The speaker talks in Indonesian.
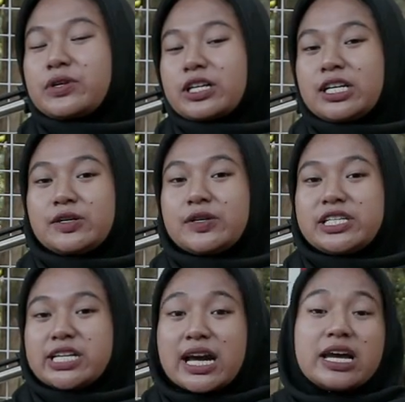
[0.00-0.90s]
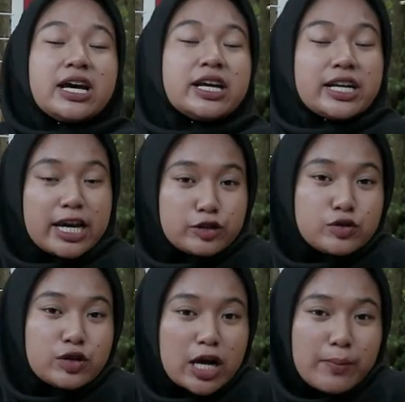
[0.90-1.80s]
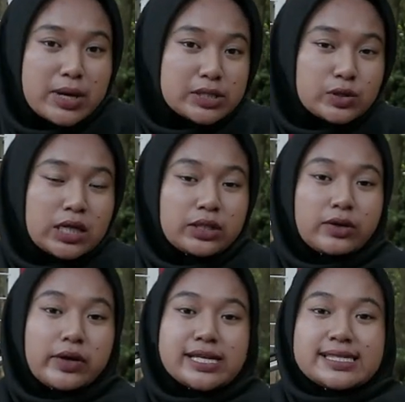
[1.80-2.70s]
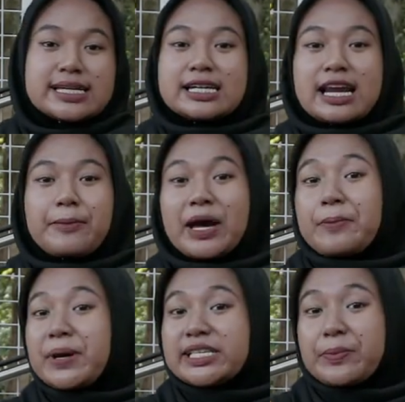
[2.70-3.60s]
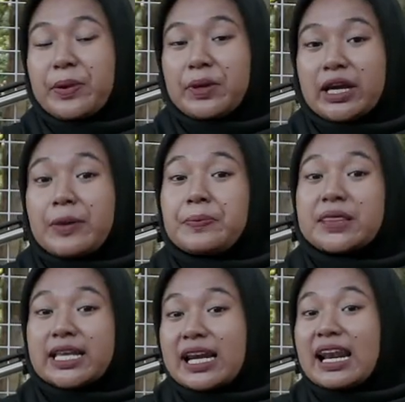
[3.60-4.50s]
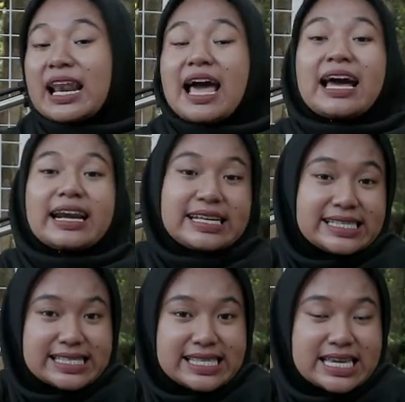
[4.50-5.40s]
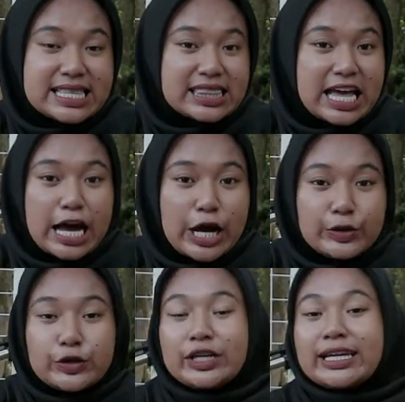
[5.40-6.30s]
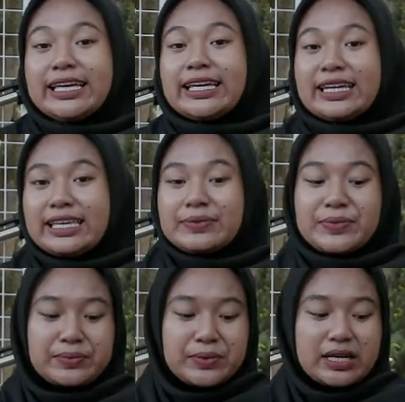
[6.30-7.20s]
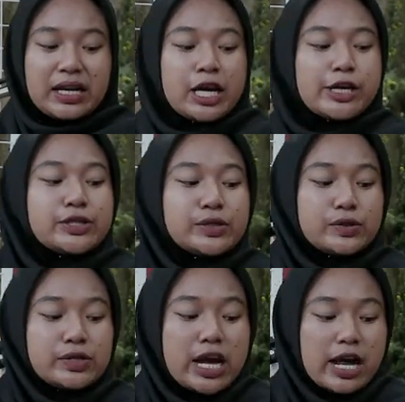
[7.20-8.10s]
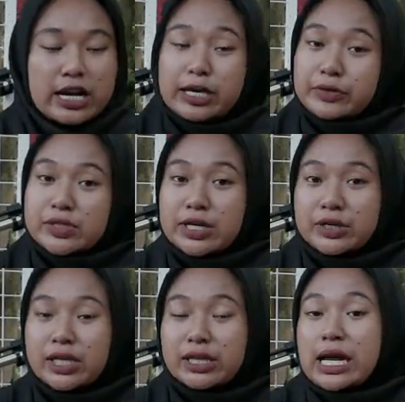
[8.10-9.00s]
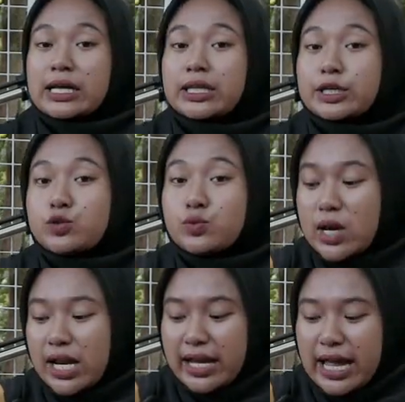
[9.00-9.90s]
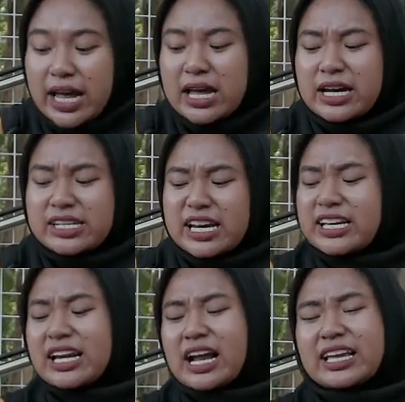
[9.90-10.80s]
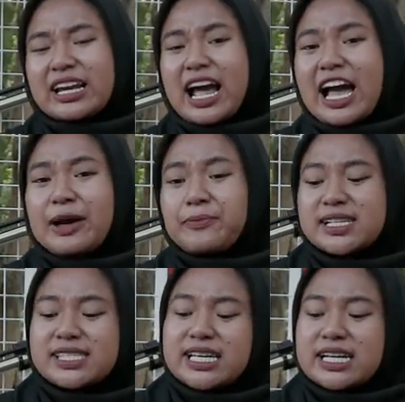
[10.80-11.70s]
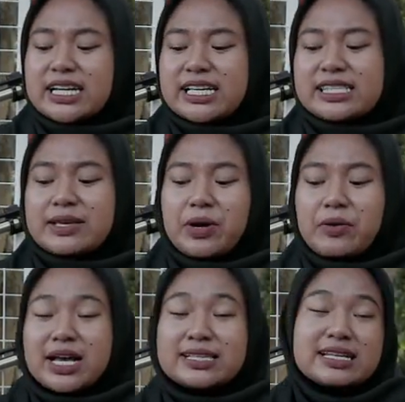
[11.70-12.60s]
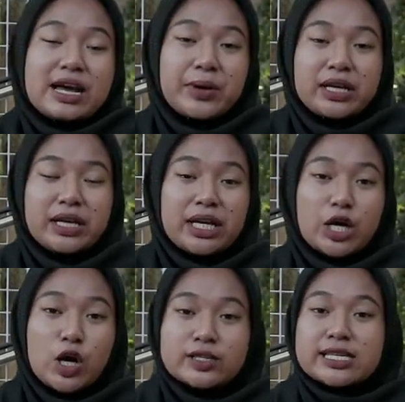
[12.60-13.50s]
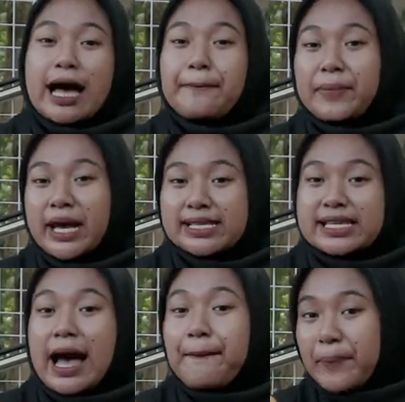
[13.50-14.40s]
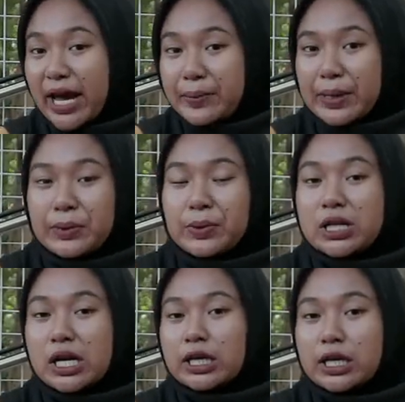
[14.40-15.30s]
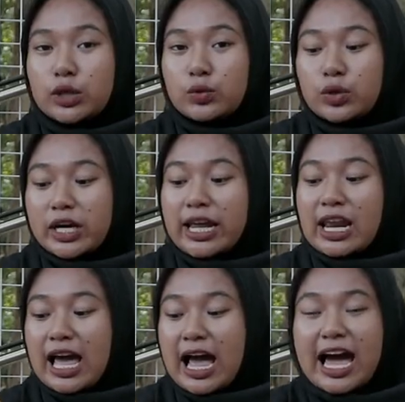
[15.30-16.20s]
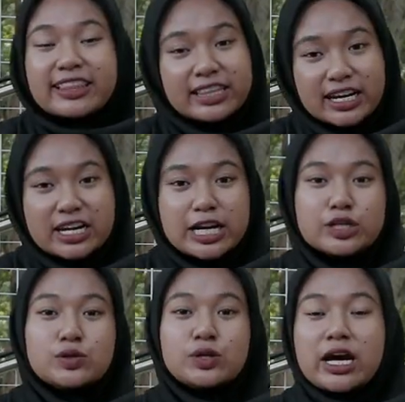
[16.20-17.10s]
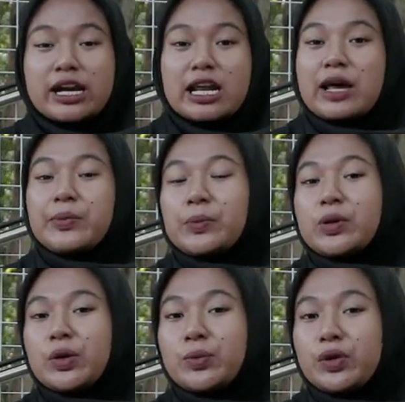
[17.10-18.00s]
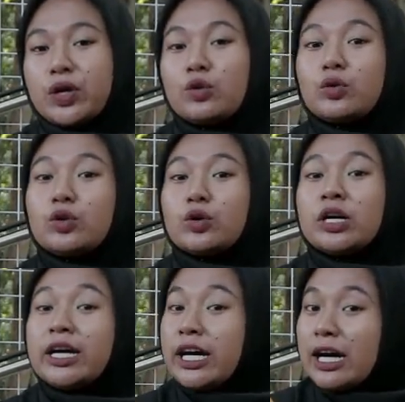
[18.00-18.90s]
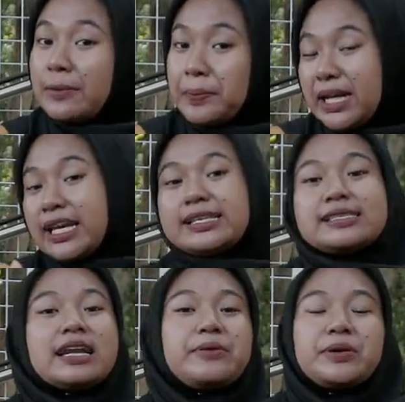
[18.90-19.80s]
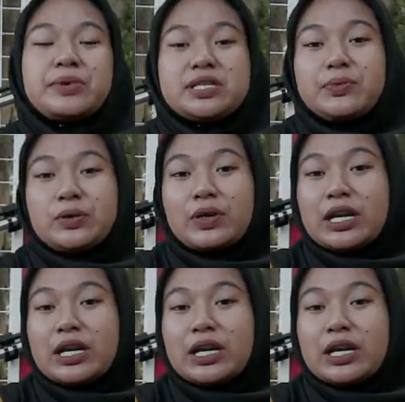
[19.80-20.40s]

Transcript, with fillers: Sport Indonesia dan juga masuk kategori senapan PCP Big Game terlaris di tahun ini teman-teman sudah ratusan unit yang terjual ya dan kira-kira apa sih keistimewaan senapan ini kok sampai-sampai para pediler itu rela antri dan juga rela berbondong-bondong untuk beli senapan PCP